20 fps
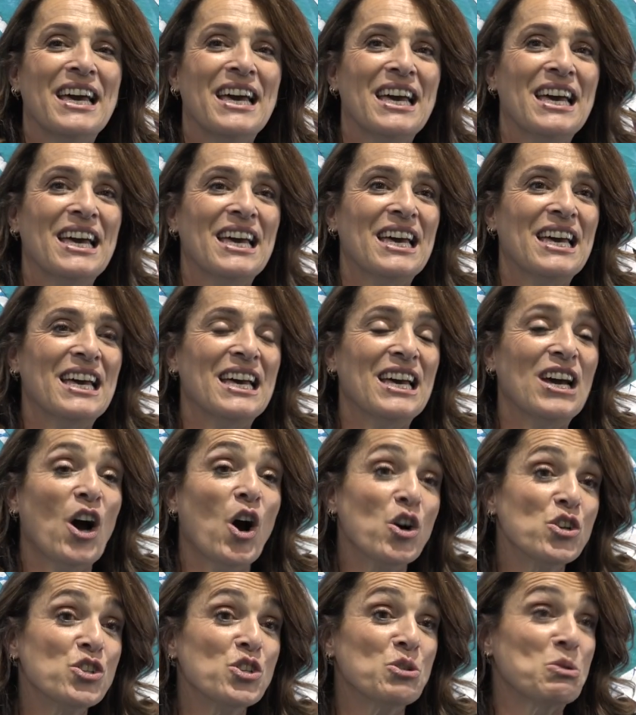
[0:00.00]
Eh,
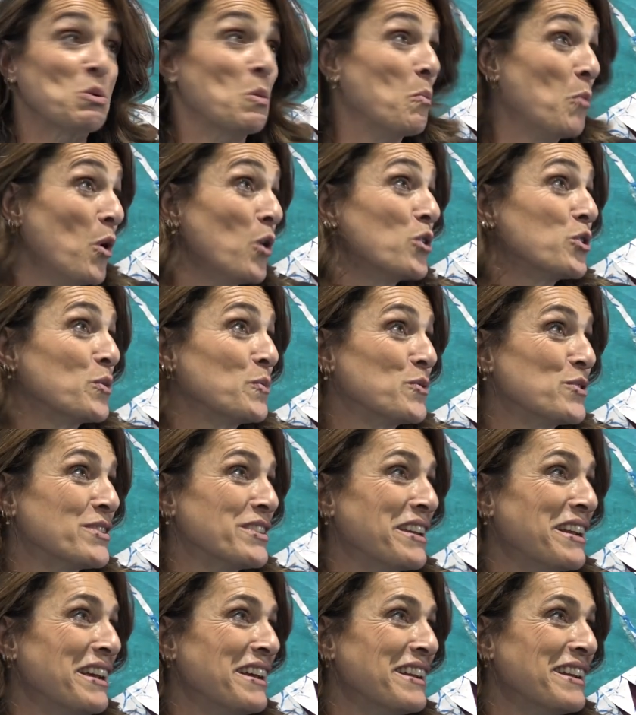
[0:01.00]
oggi sono molto più
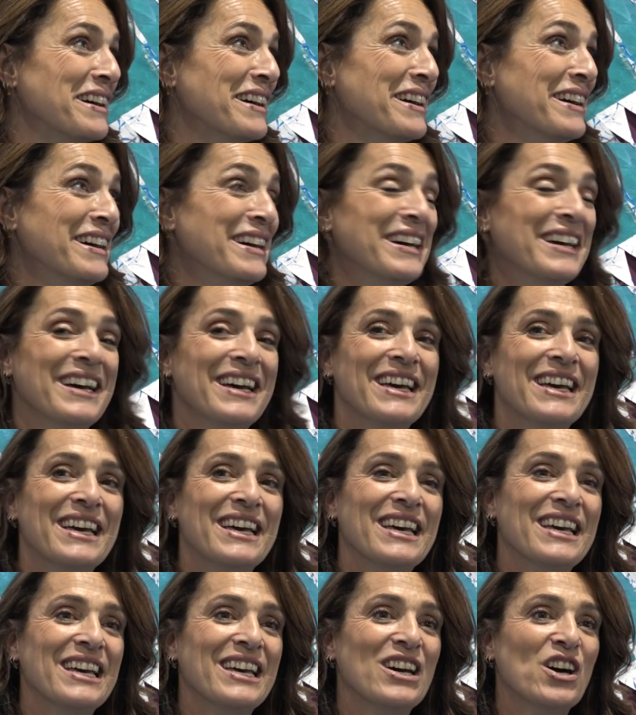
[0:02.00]
serena,
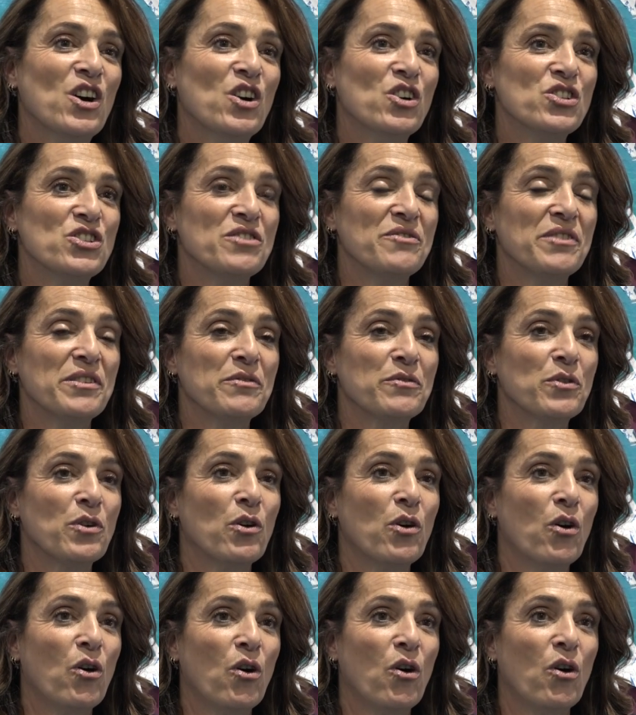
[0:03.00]
eh, oggi
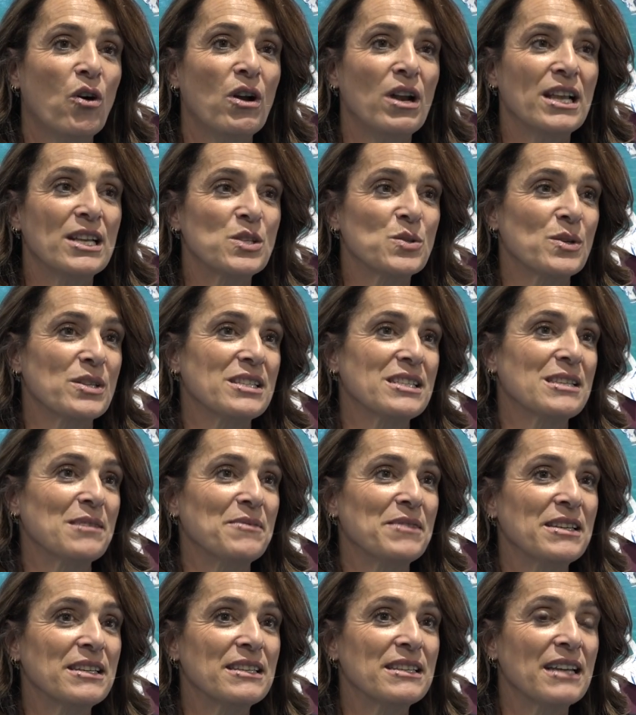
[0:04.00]
vivo la sua
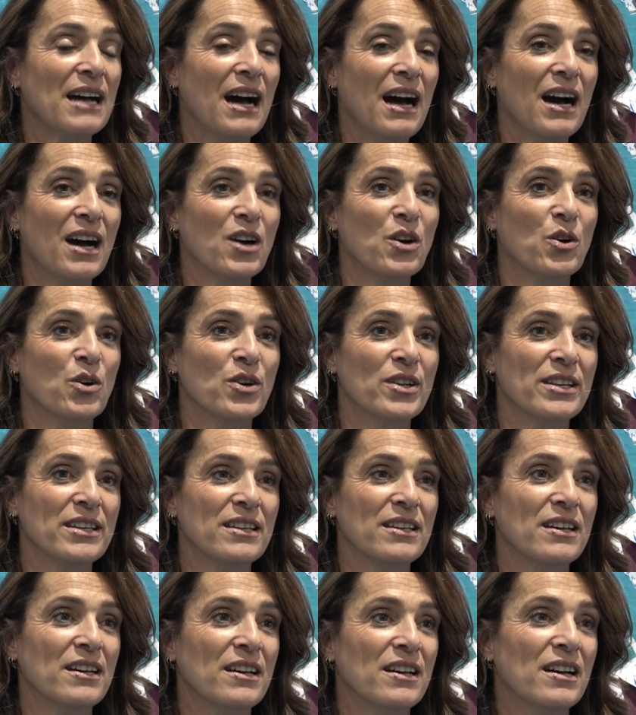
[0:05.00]
disabilità
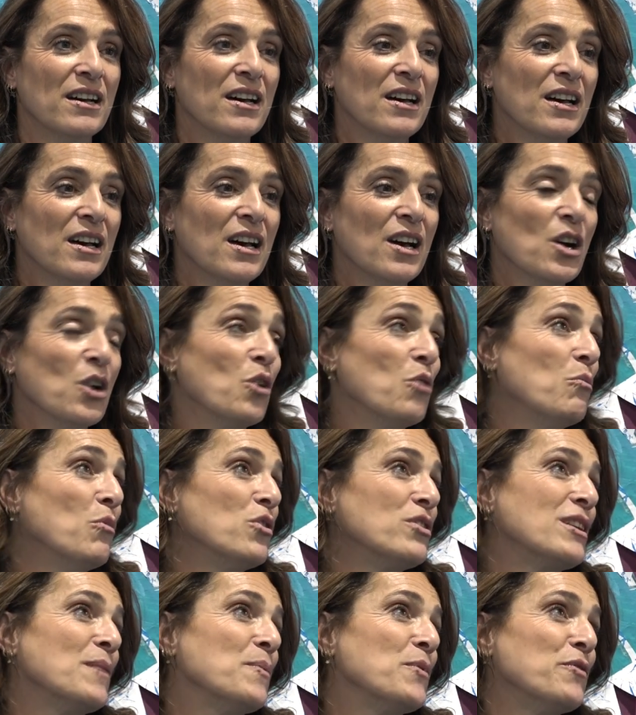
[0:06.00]
con... Eh, con
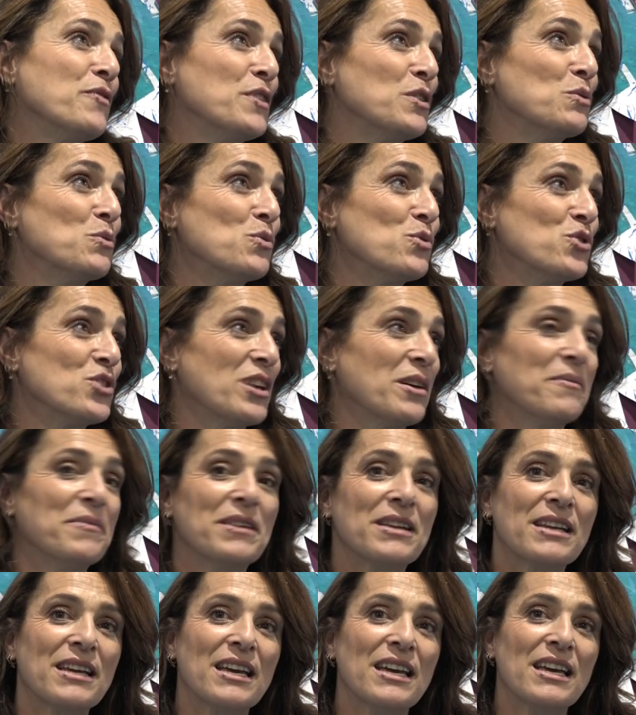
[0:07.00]
molta più fiducia
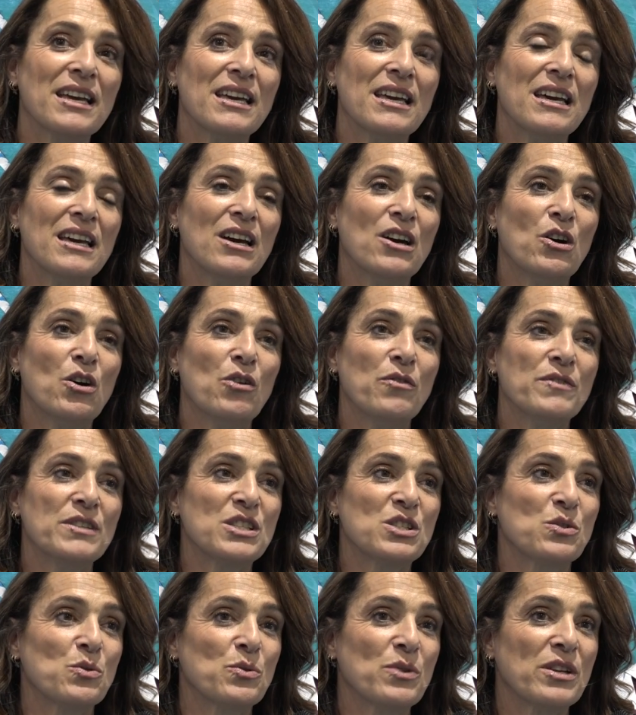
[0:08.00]
perché ho
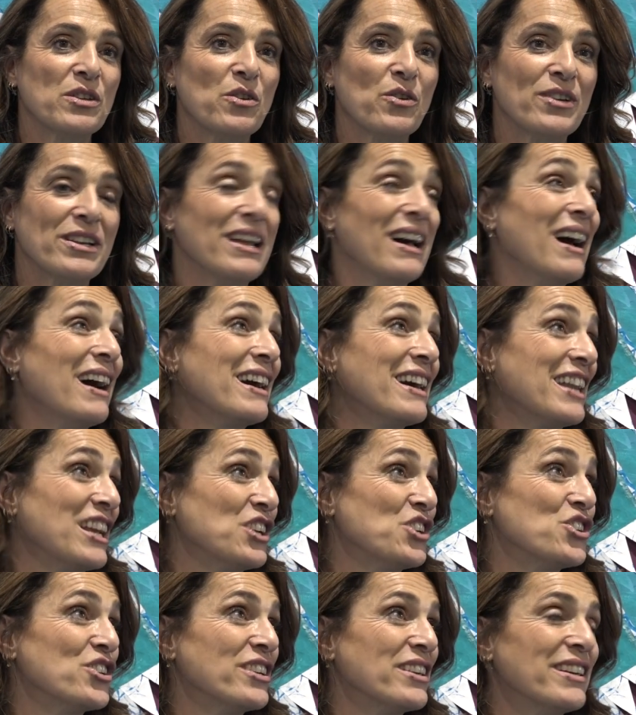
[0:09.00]
visto una donna
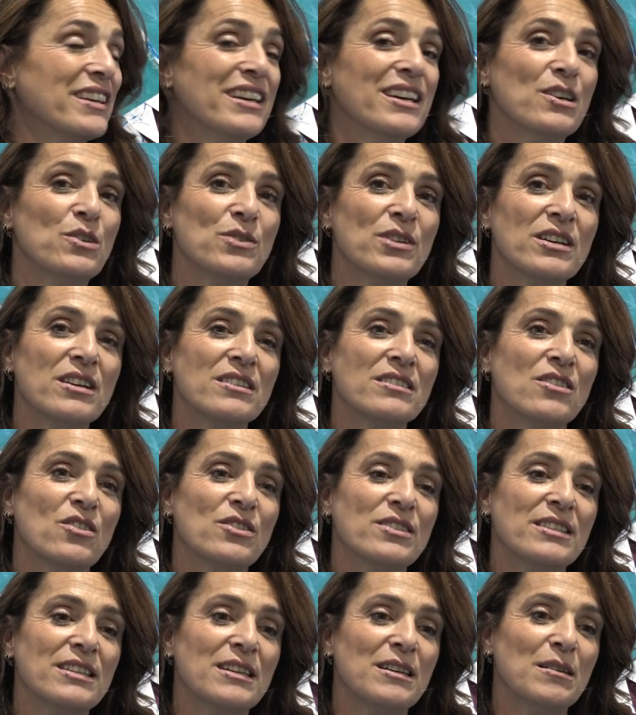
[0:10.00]
crescere, una
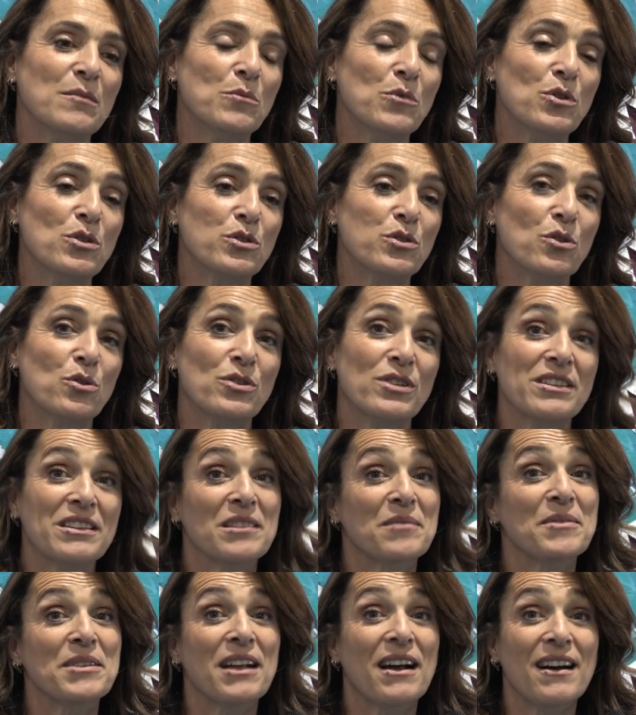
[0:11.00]
donna molto
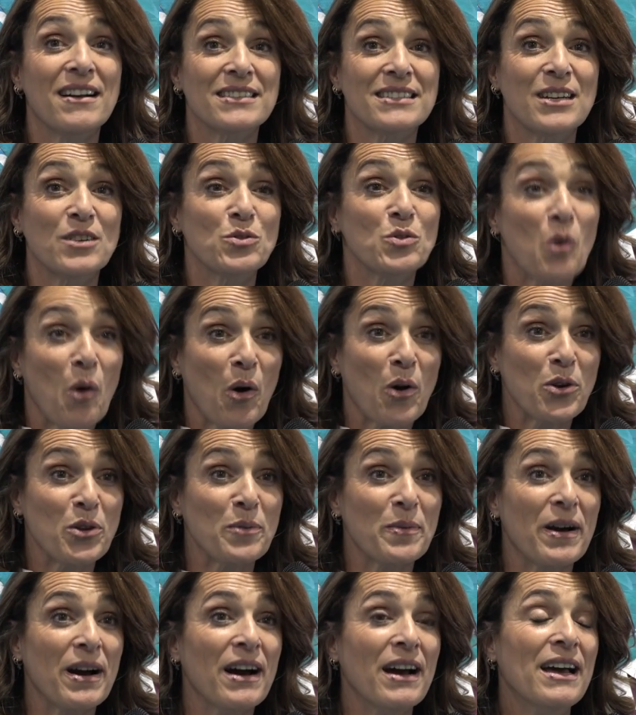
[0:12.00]
determinata,
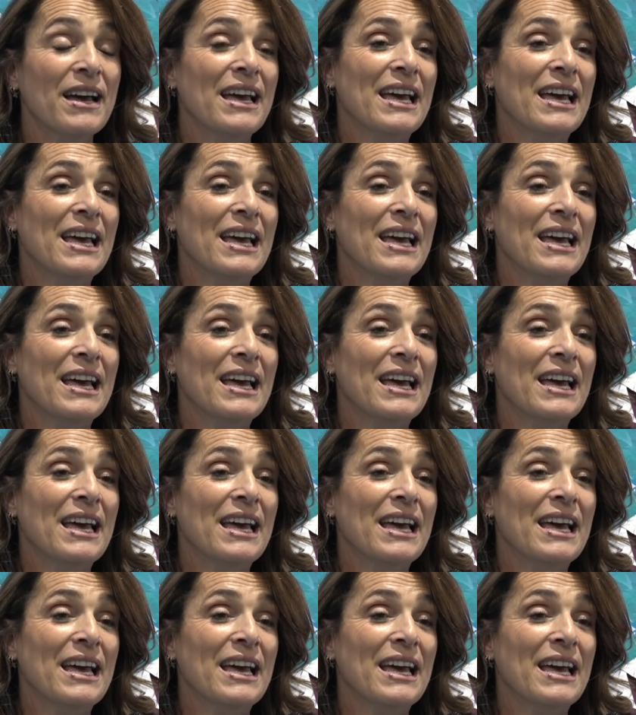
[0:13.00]
autonoma